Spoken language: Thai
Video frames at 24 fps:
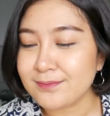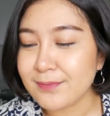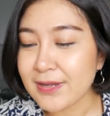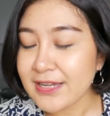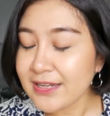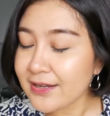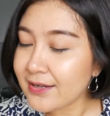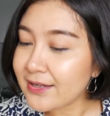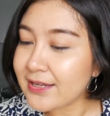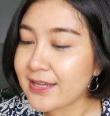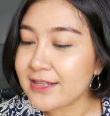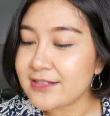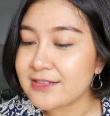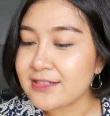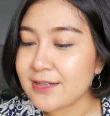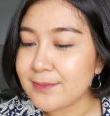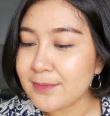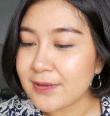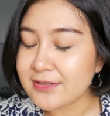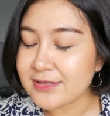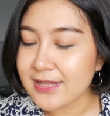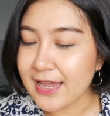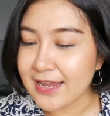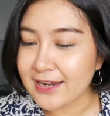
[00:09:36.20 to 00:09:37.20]
ไม่เคยคิดจะ
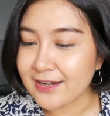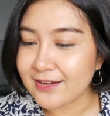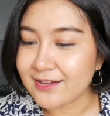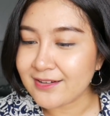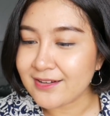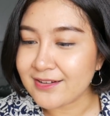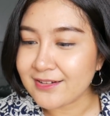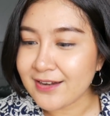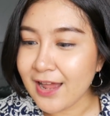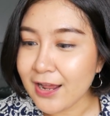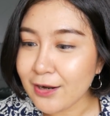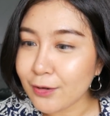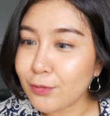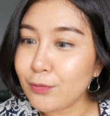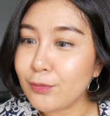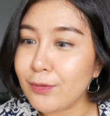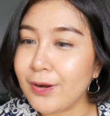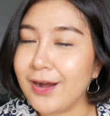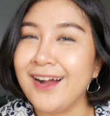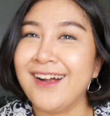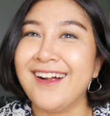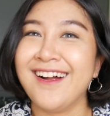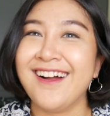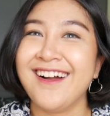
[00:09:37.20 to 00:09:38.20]
มาใส่เลยน่ากลัว
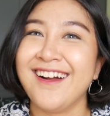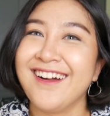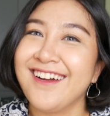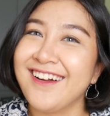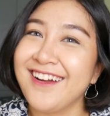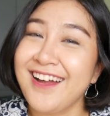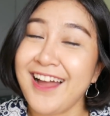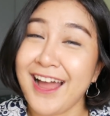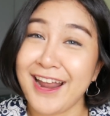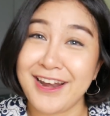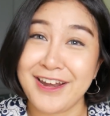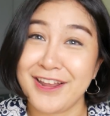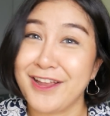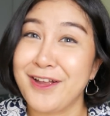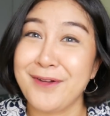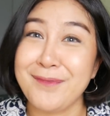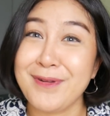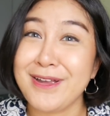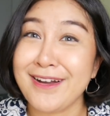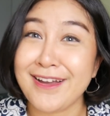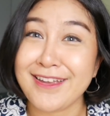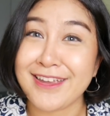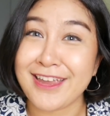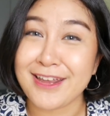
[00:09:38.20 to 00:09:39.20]
อันนี้
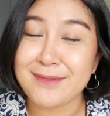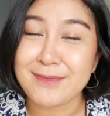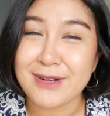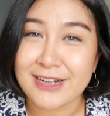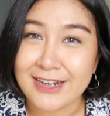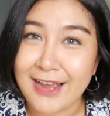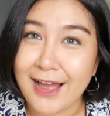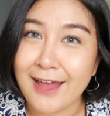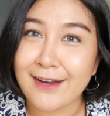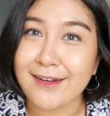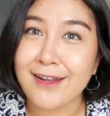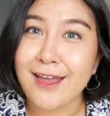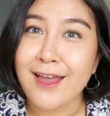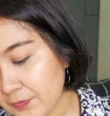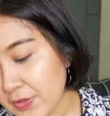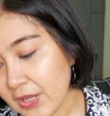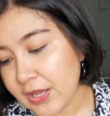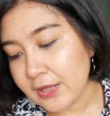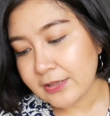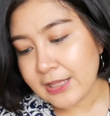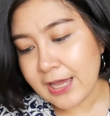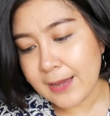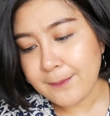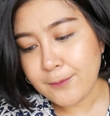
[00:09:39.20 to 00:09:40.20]
ไม่เคยคิดเหมือนกัน
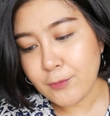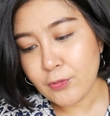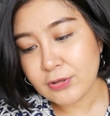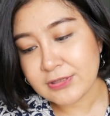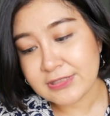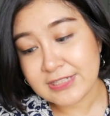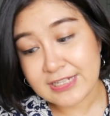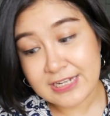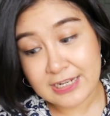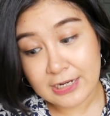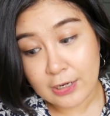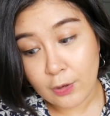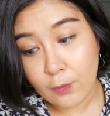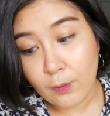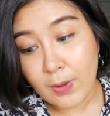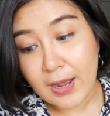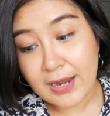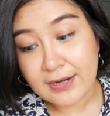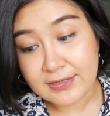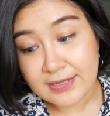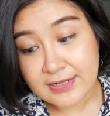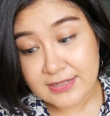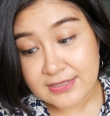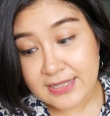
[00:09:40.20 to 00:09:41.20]
ถ้าปวดฉี่ระห
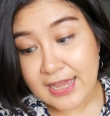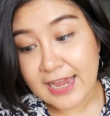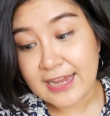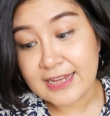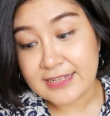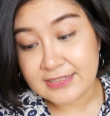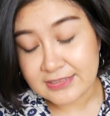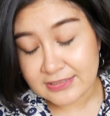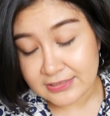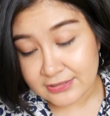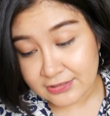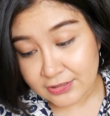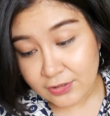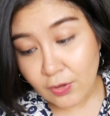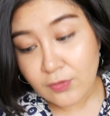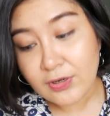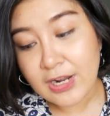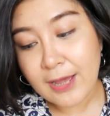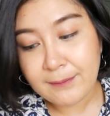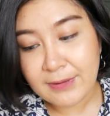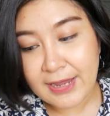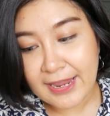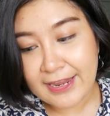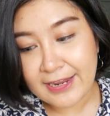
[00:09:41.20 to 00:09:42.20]
ว่างที่ใส่ต้อง
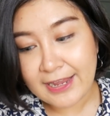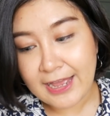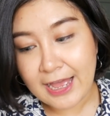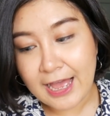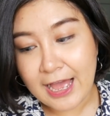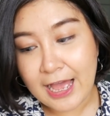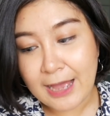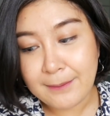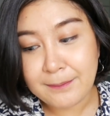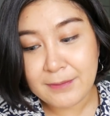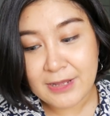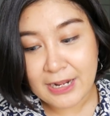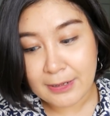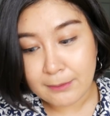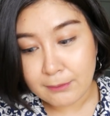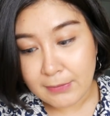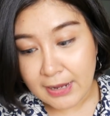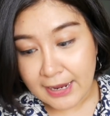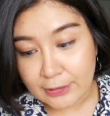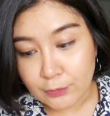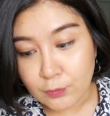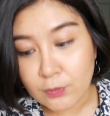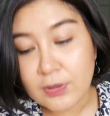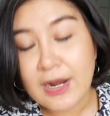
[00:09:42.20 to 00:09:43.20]
ทำไงคะเปลี่ยน
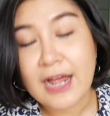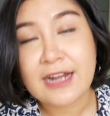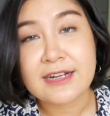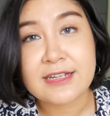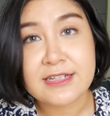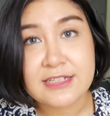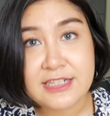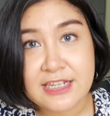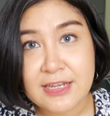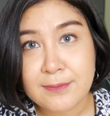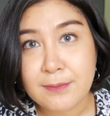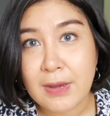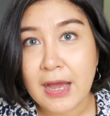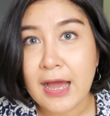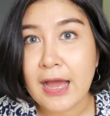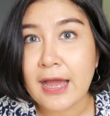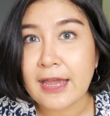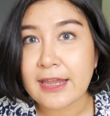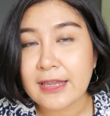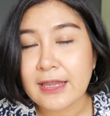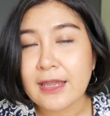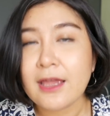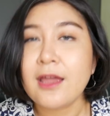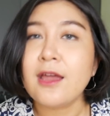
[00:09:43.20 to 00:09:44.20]
ใหม่ทุกครั้งที่ฉี่ไหม
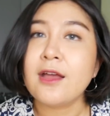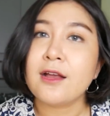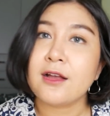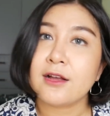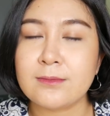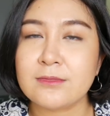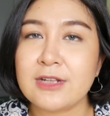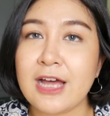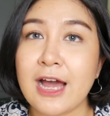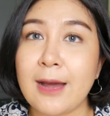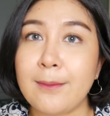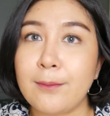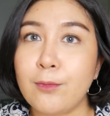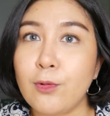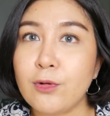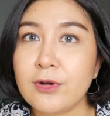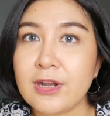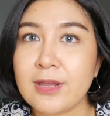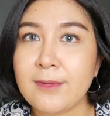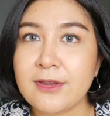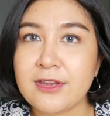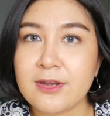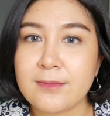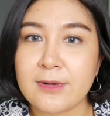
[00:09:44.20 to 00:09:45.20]
คำถามพวก
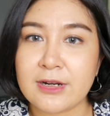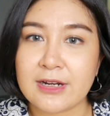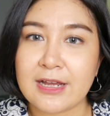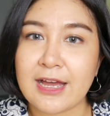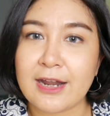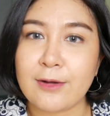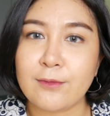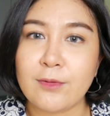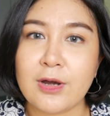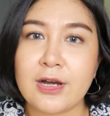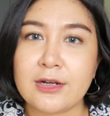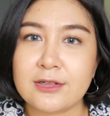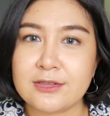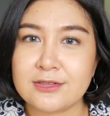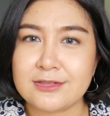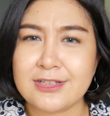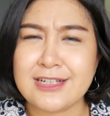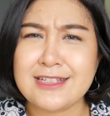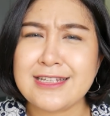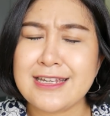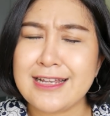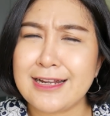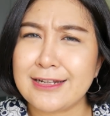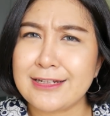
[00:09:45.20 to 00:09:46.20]
นี้มาเยอะเหมือนกันว่า
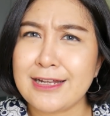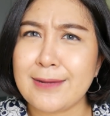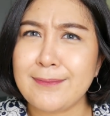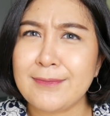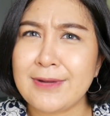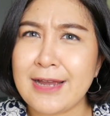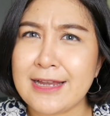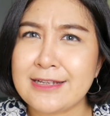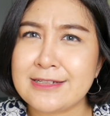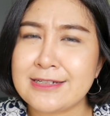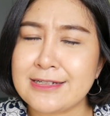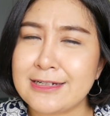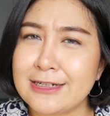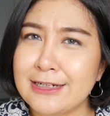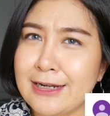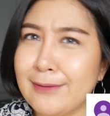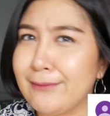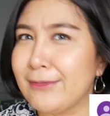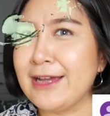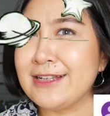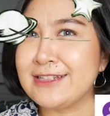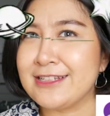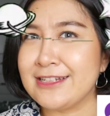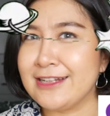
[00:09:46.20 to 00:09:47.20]
ถ้าฉี่แล้วทำไงฉี่แล้ว
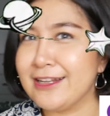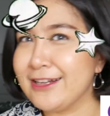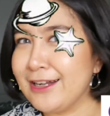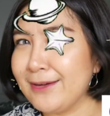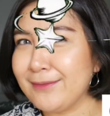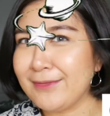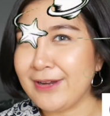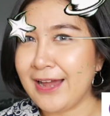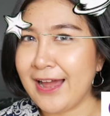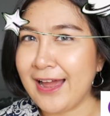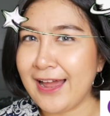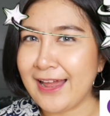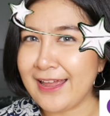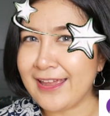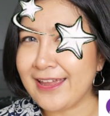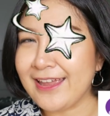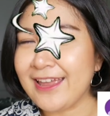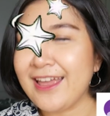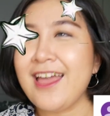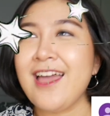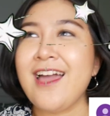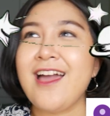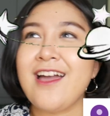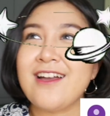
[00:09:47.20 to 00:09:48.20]
ทำไงฉี่แล้วทำไง
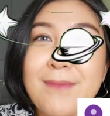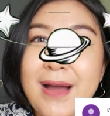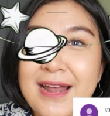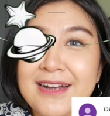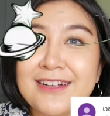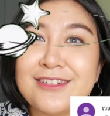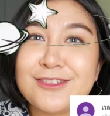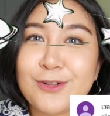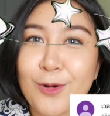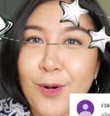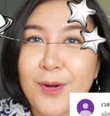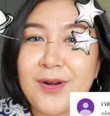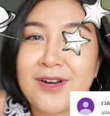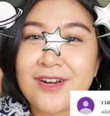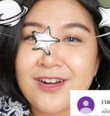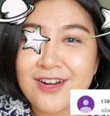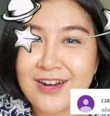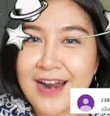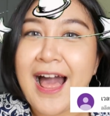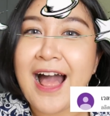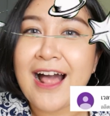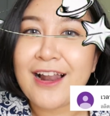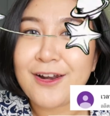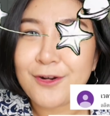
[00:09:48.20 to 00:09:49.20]
มันคน
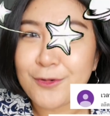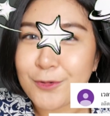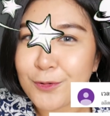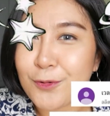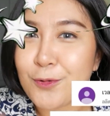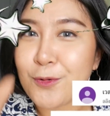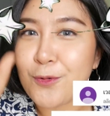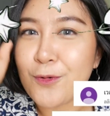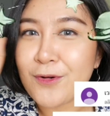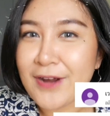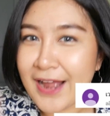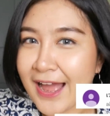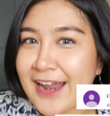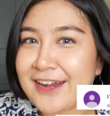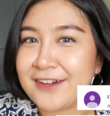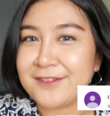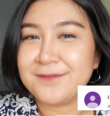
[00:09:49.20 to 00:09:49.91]
ละรูกั